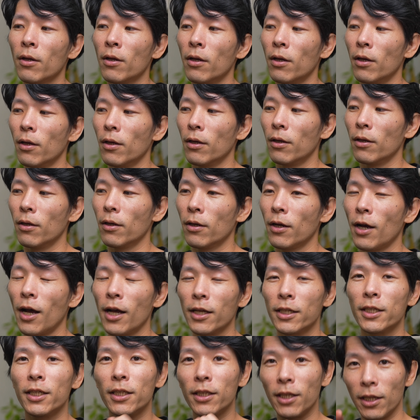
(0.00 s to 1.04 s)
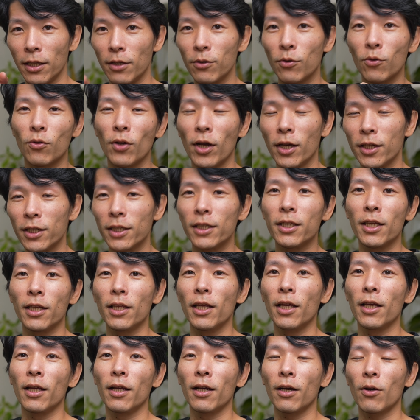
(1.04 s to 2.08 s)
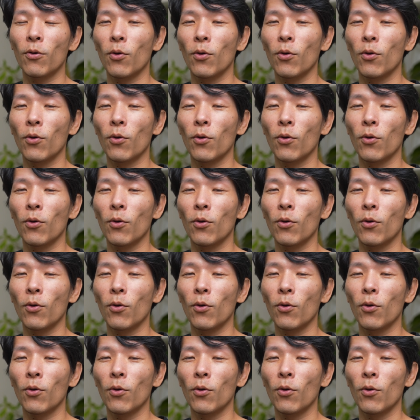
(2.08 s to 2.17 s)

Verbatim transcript: えー、走ってて、外走ってて、